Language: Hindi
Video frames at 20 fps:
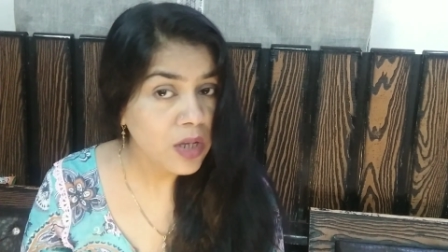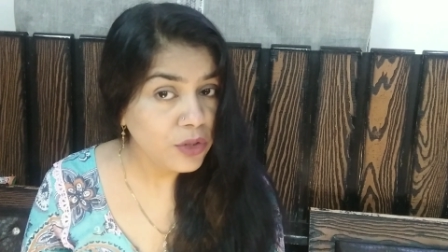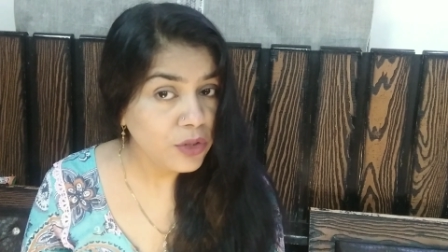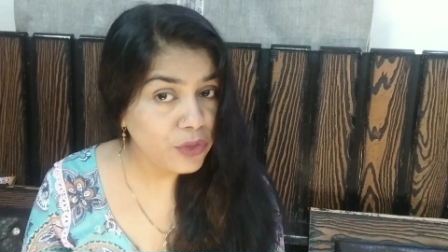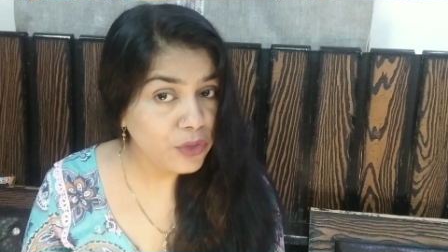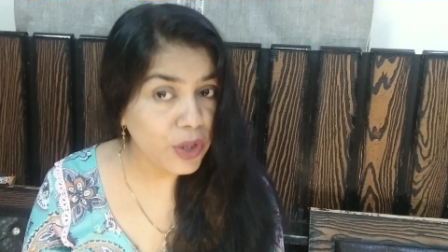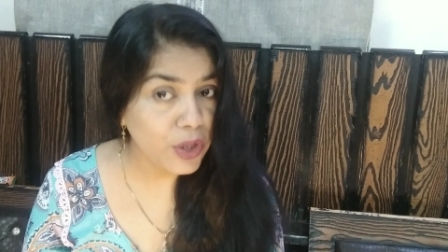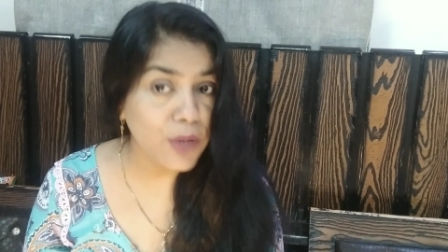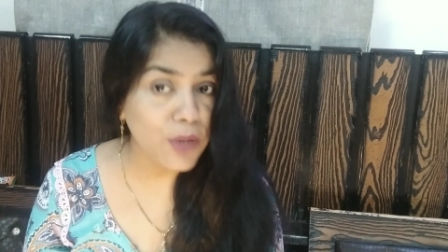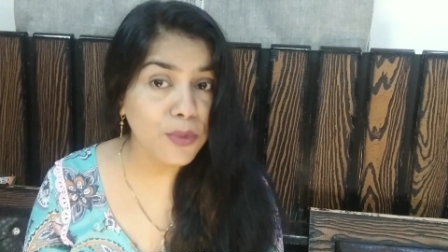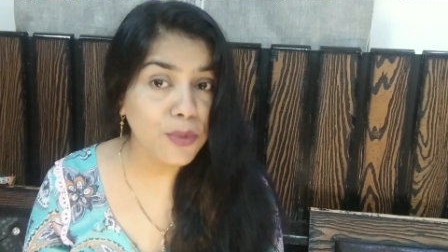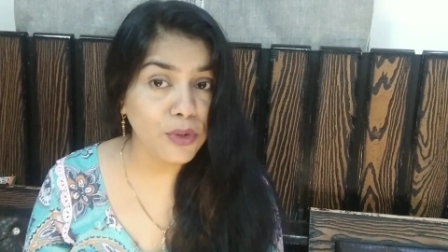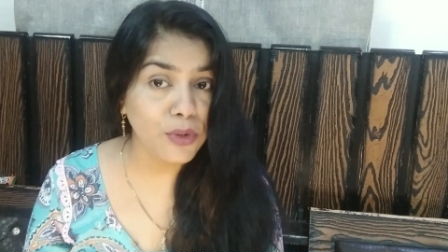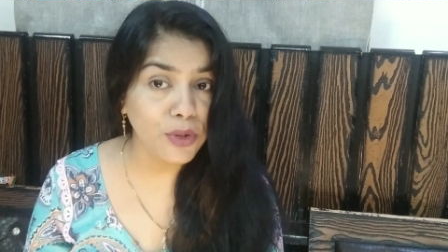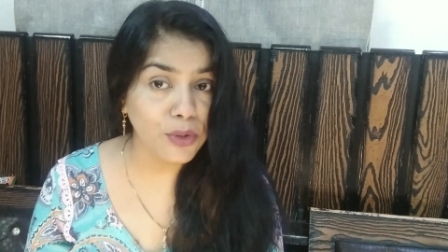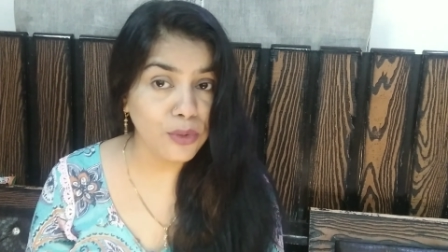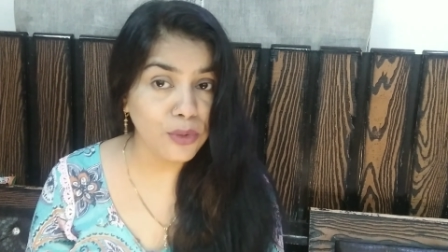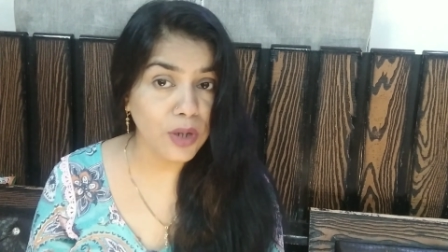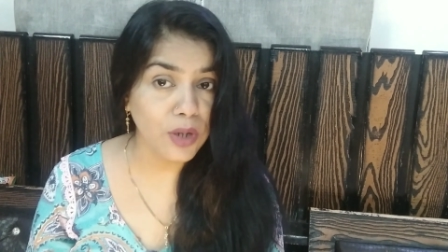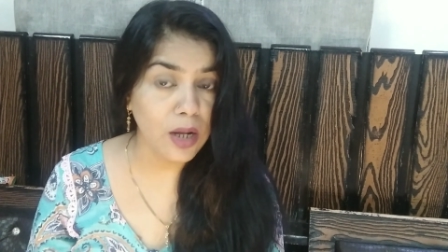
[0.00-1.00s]
जड़ी
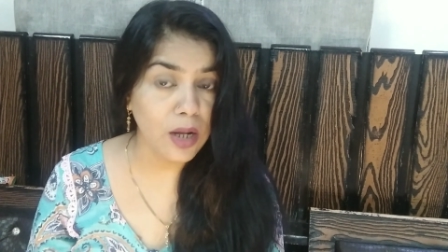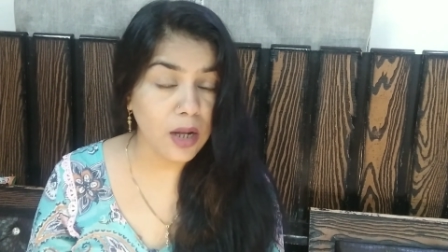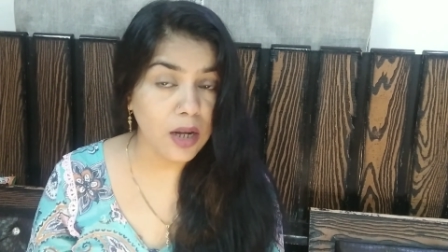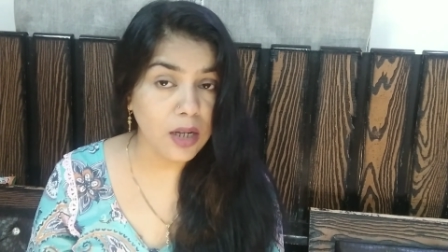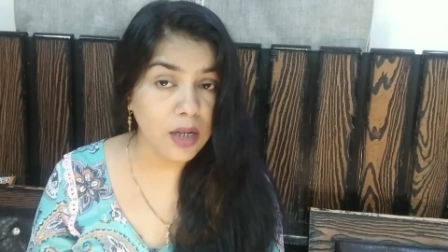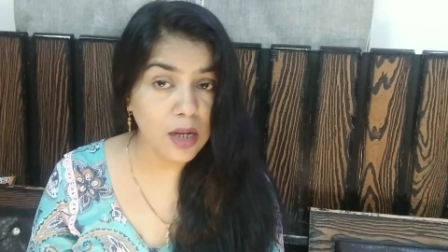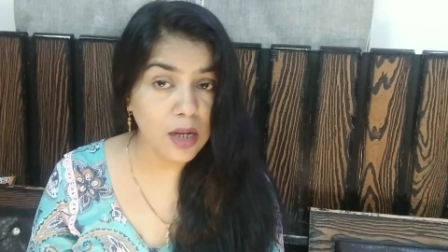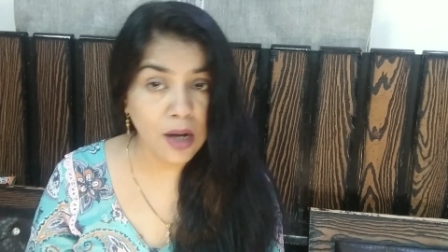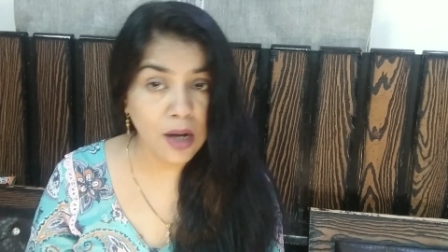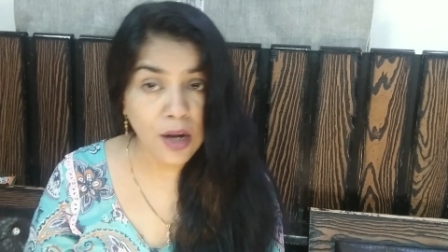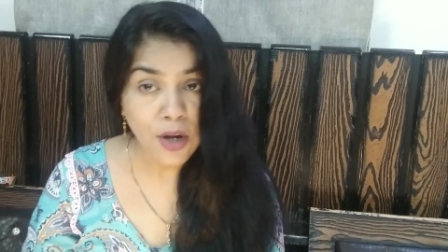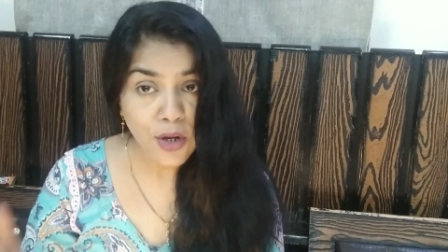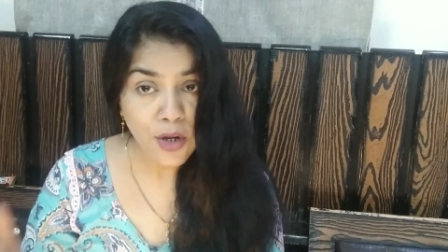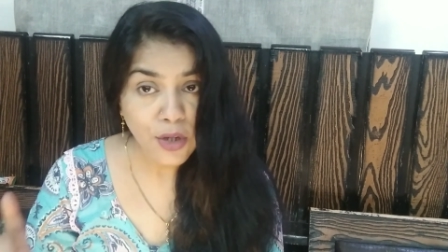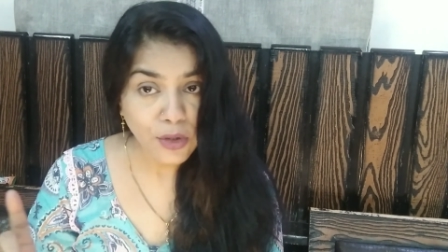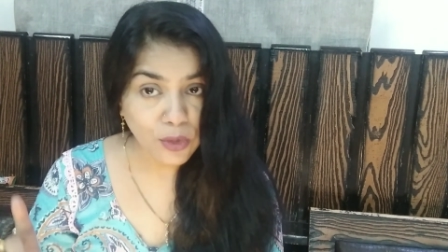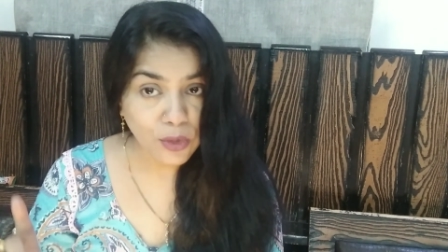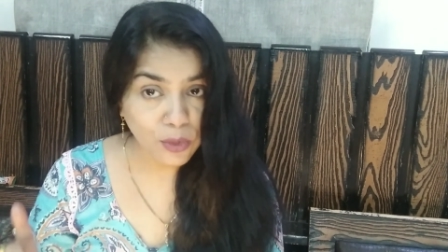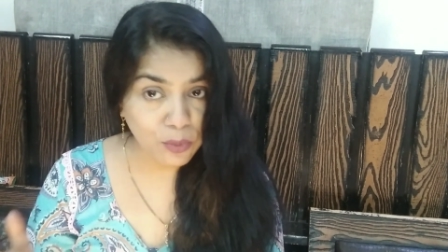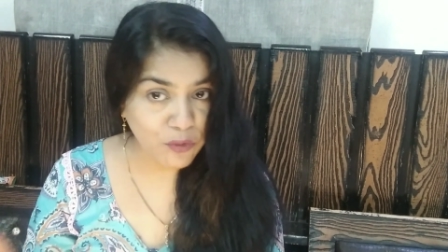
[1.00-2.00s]
बूटियों की लेनी है
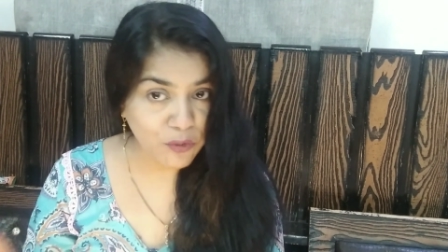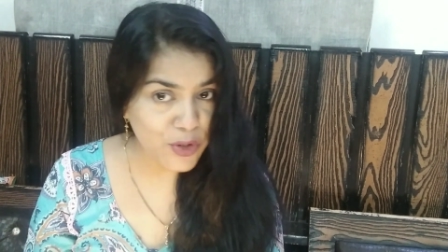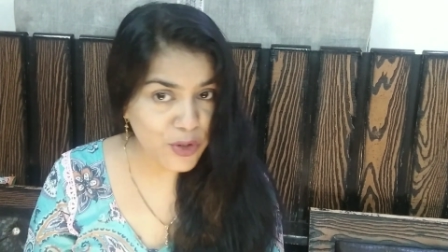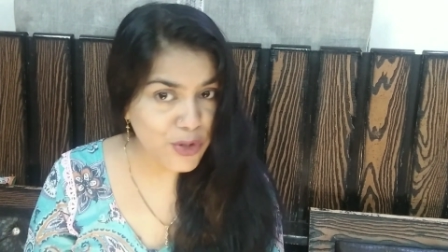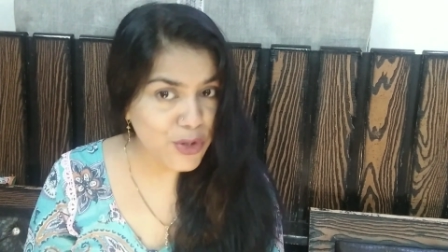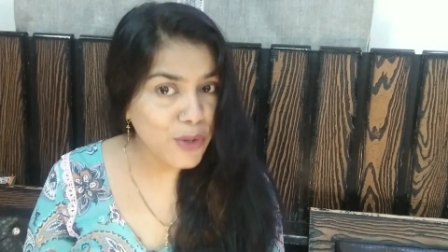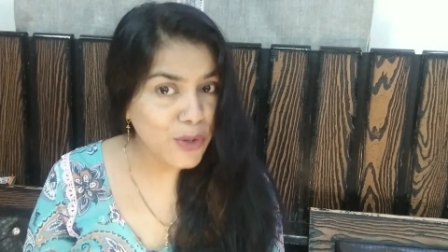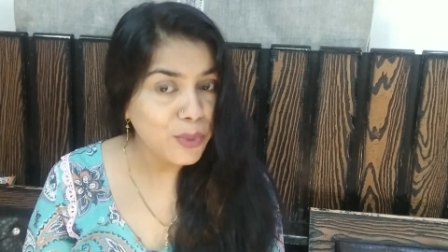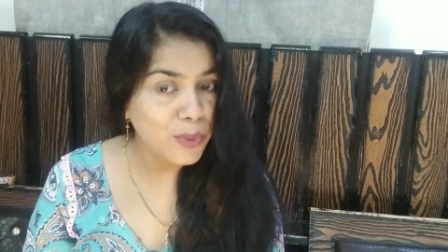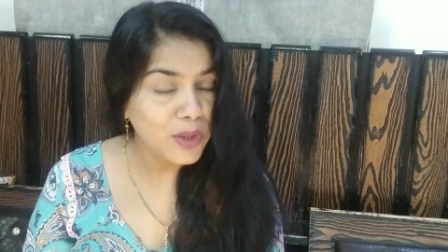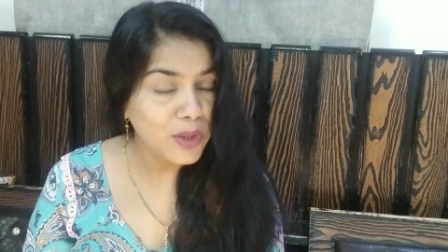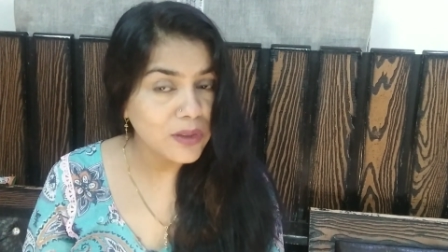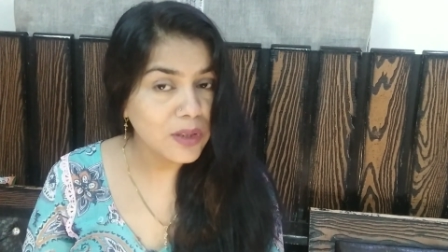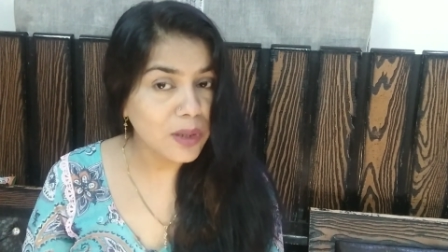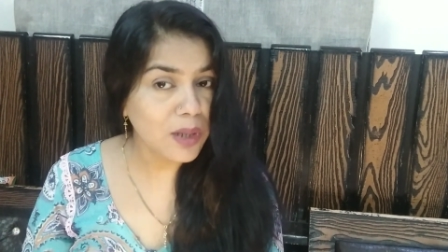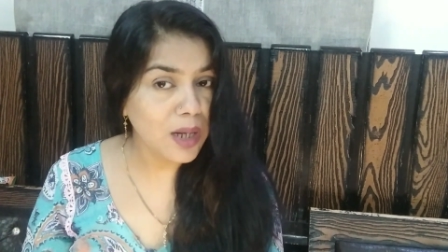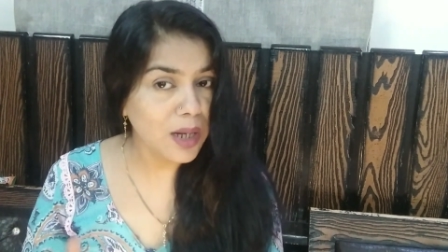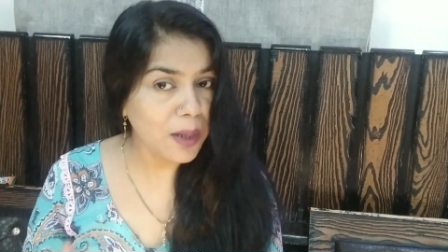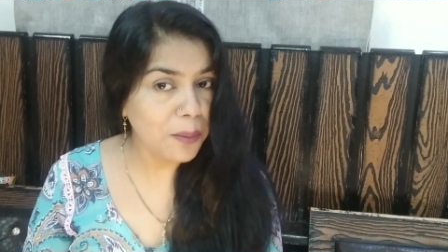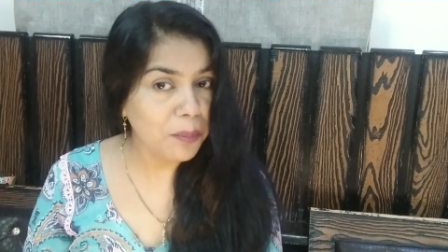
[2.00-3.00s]
तो वीडियो बहुत ज़्यादा
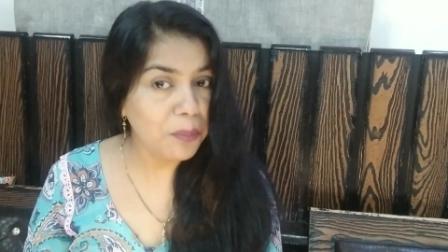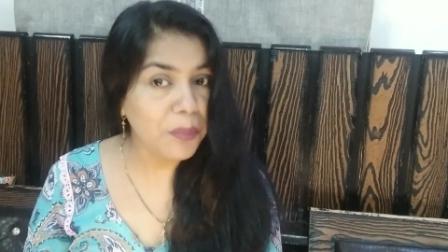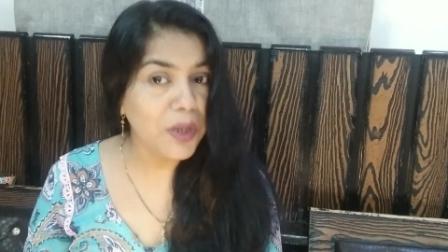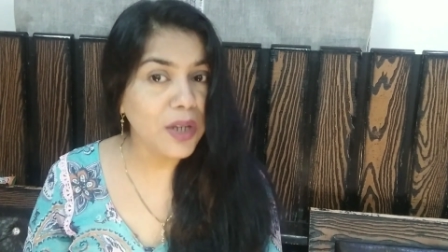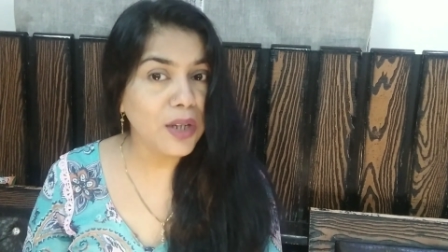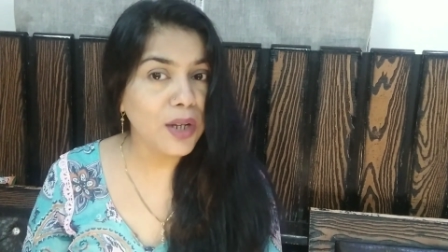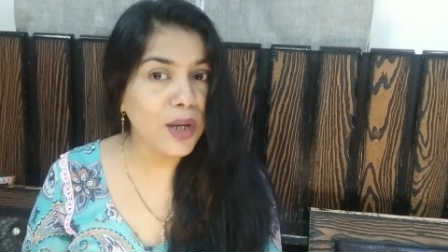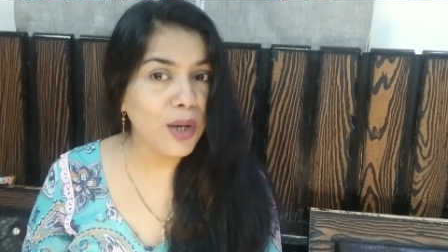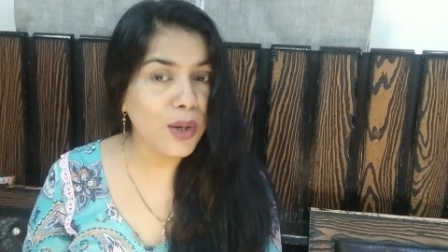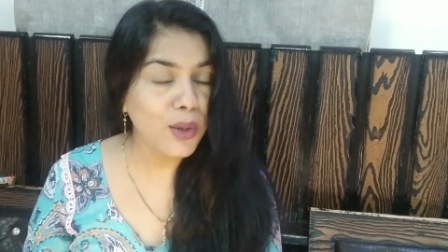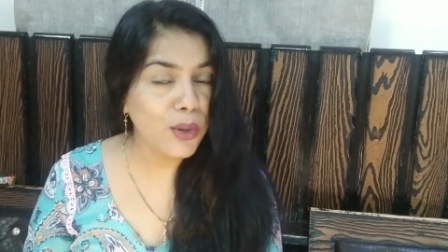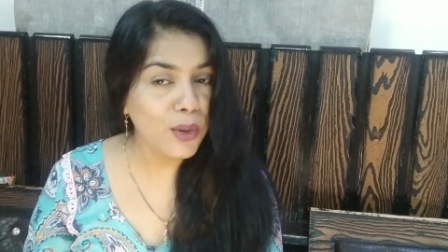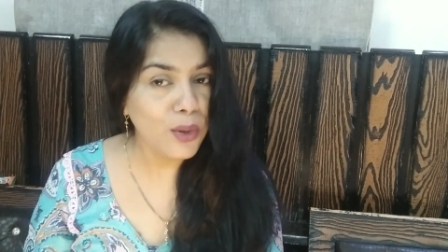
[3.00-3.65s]
लंबी ना हो